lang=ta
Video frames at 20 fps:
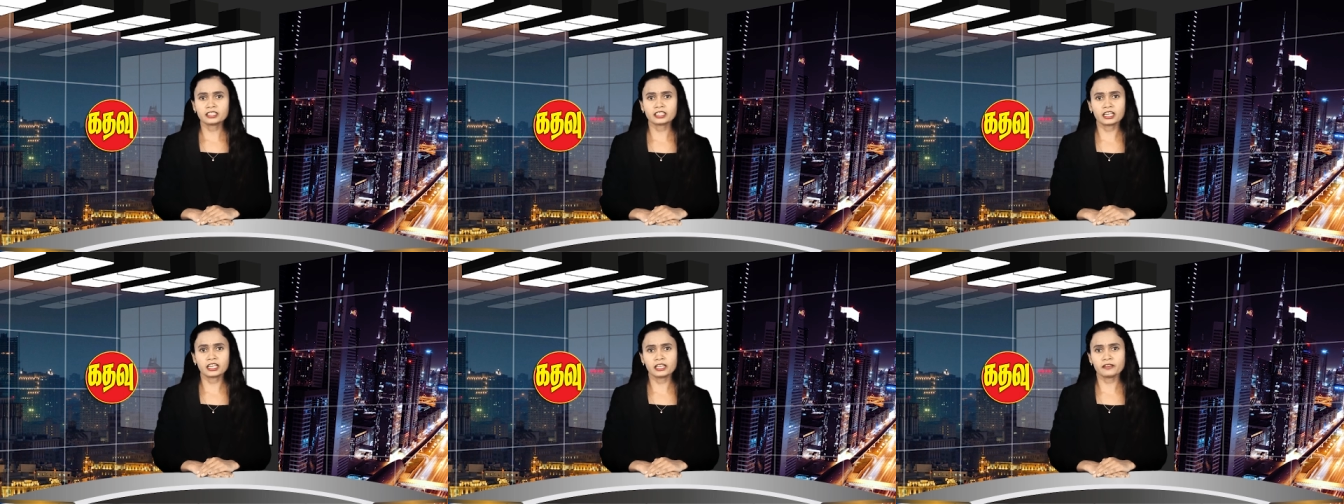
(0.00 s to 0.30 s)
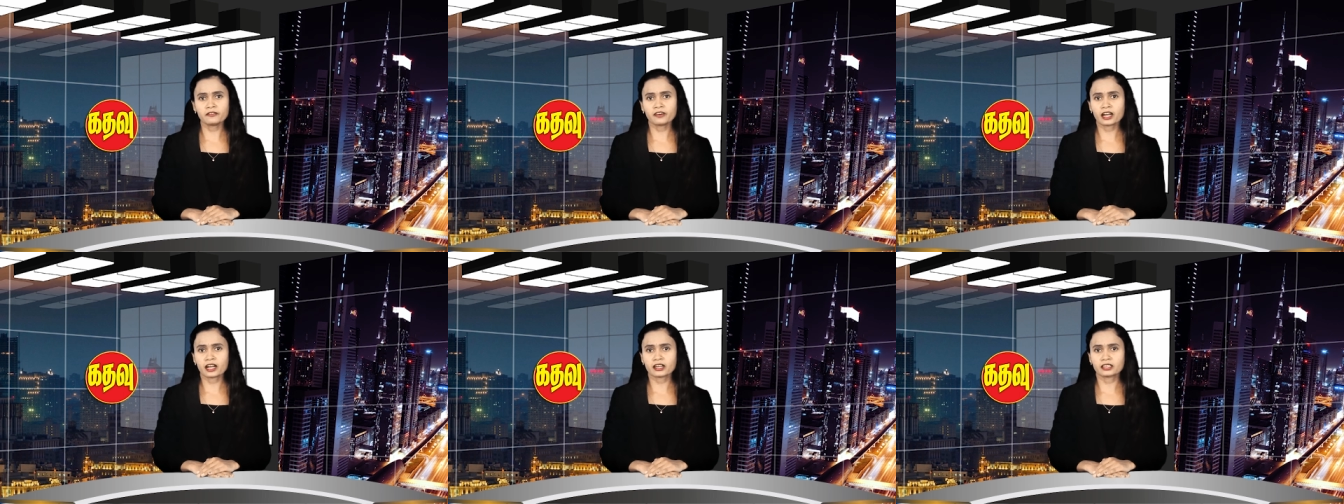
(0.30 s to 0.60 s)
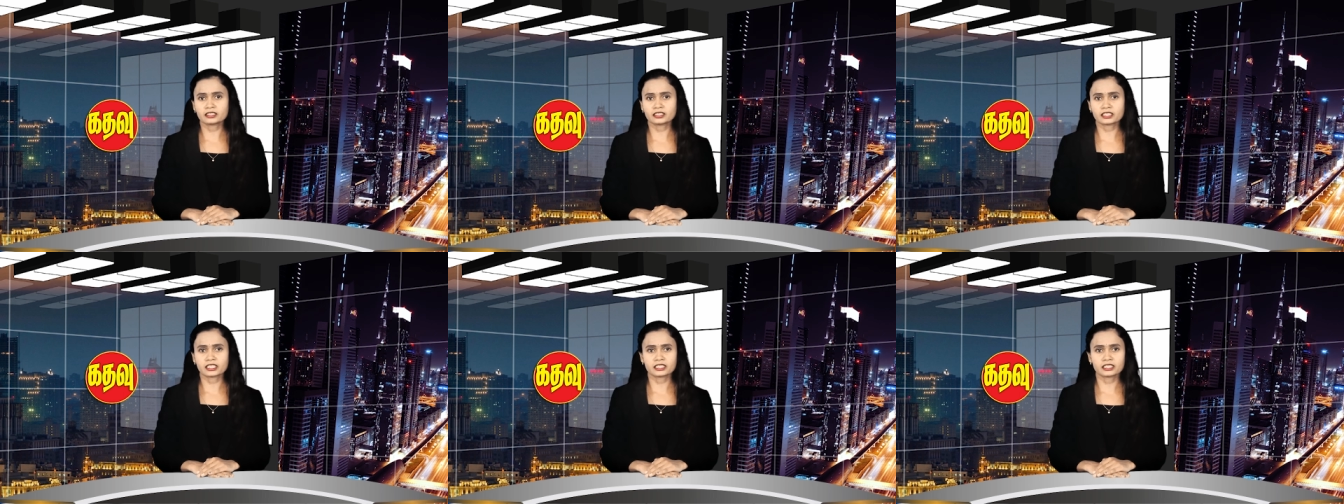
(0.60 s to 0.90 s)

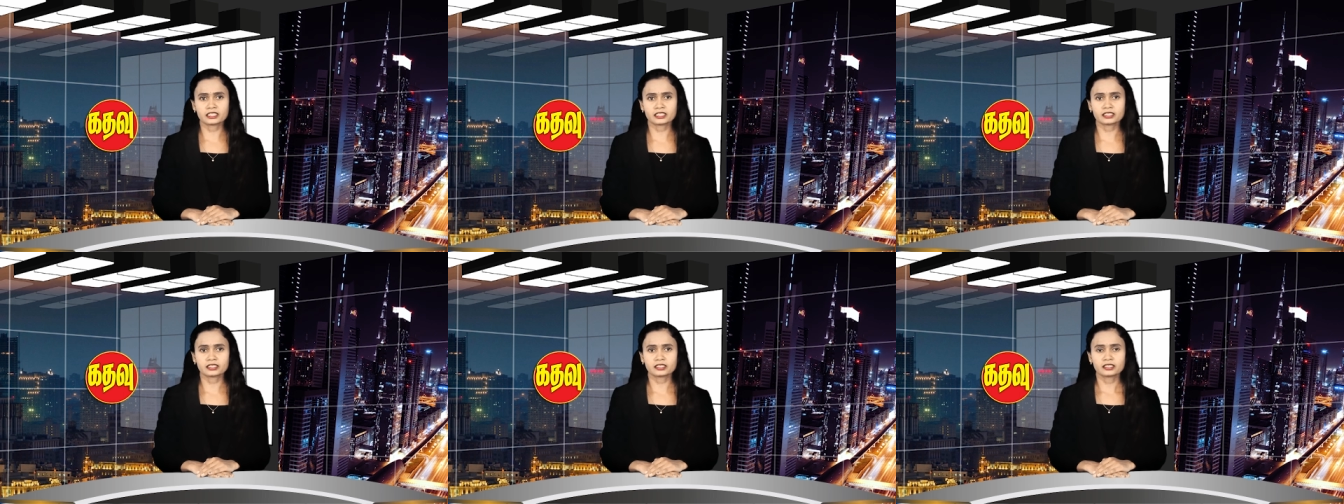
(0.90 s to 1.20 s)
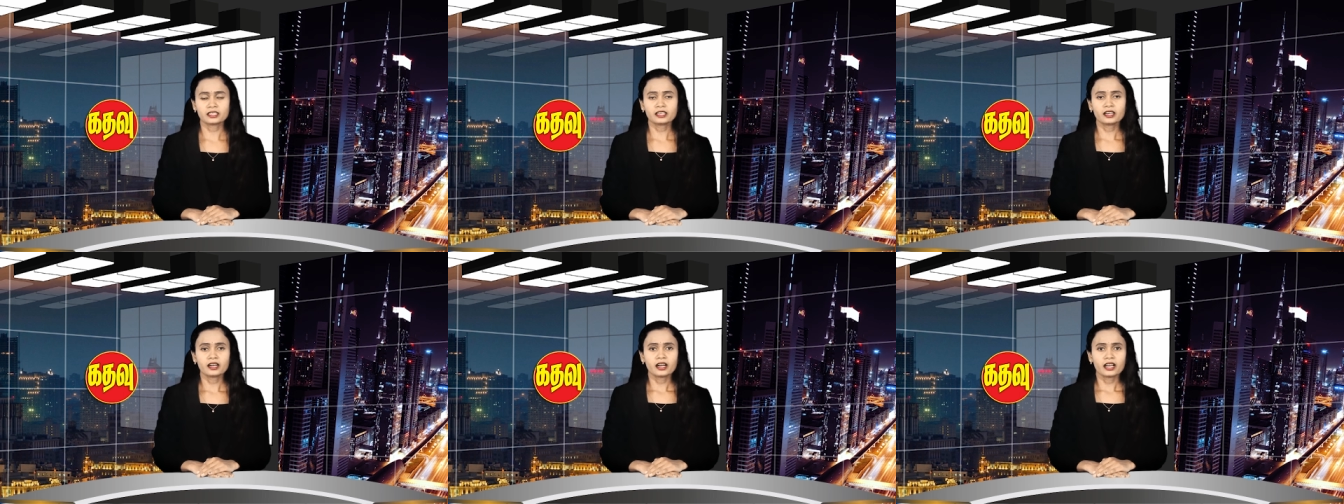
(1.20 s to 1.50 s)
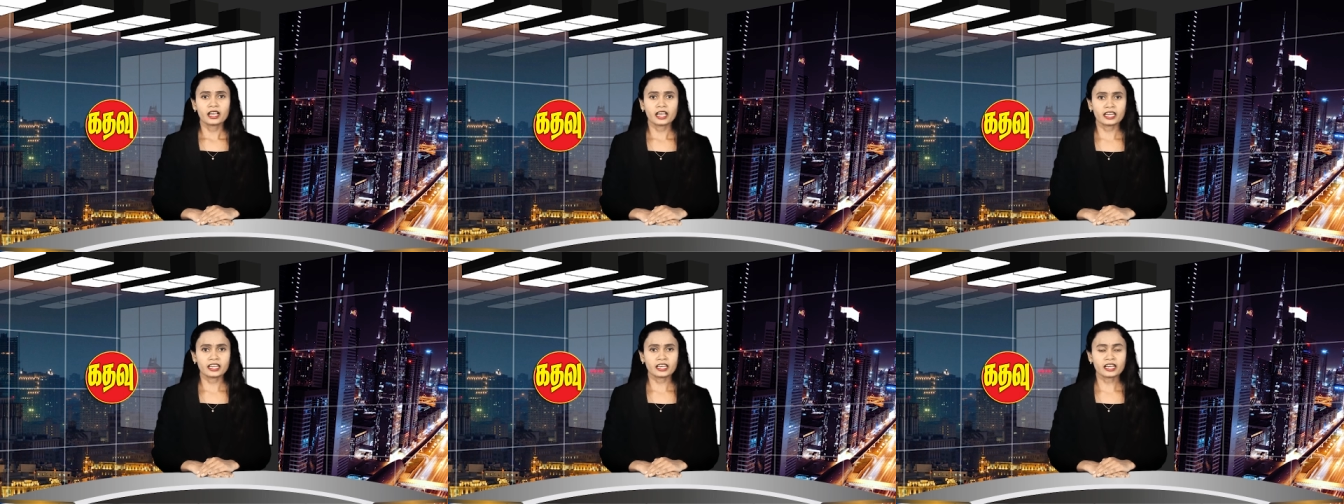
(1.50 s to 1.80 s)
தெளிவாகின்றது
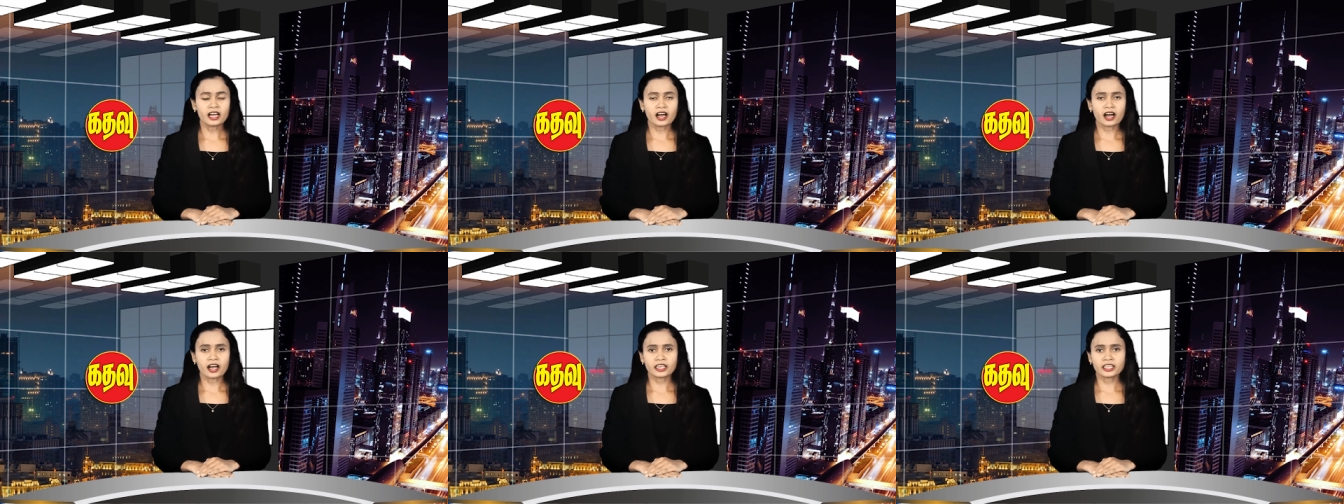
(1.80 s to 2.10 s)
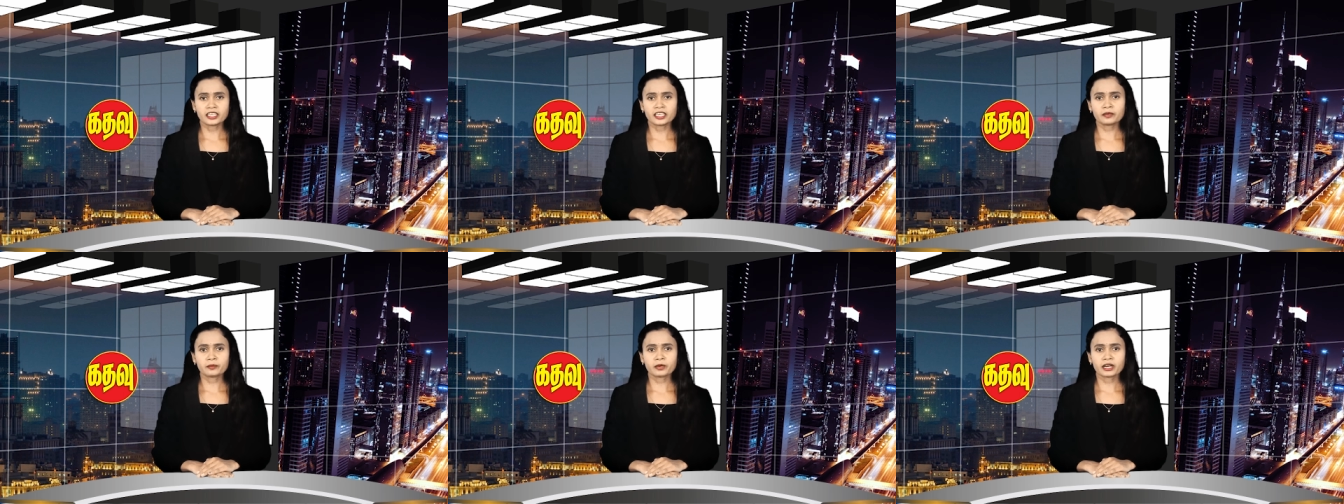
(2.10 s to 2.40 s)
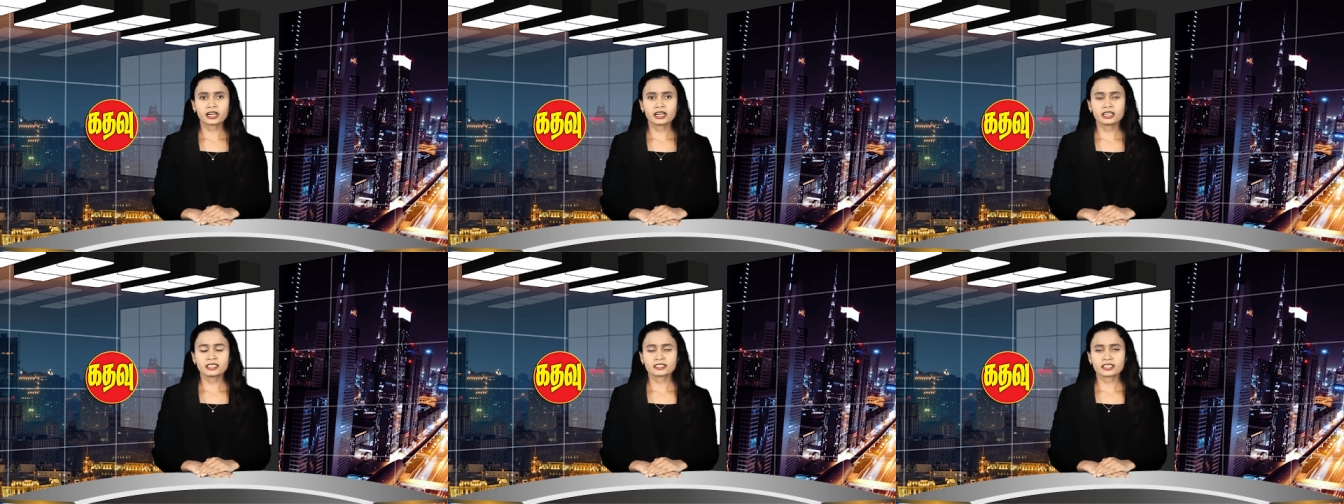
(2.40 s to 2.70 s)
என ஐக்கிய
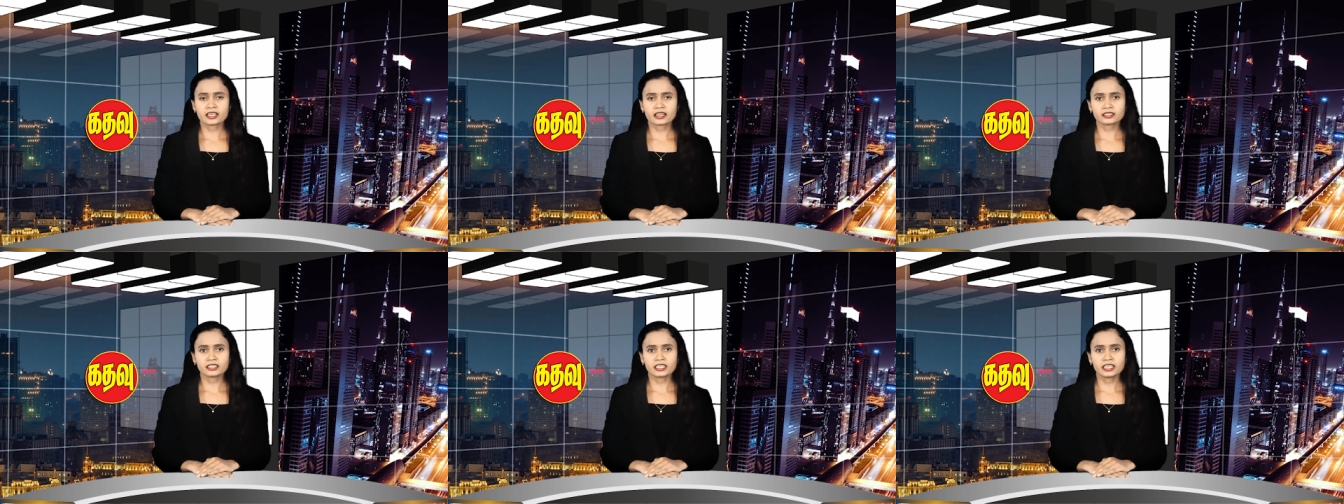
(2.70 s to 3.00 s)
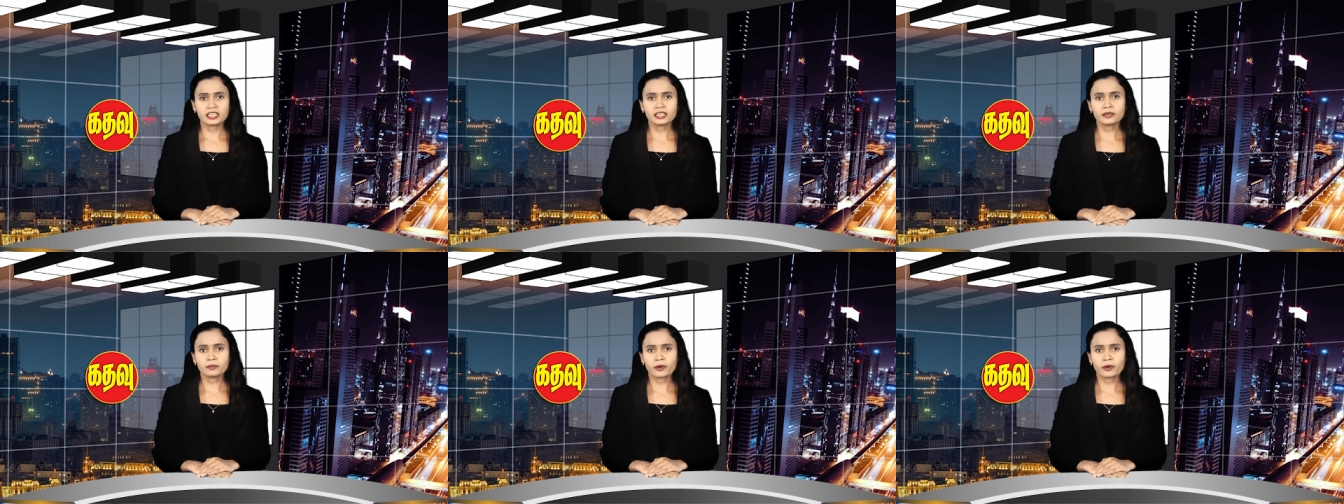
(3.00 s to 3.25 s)
மக்கள் சக்தியின்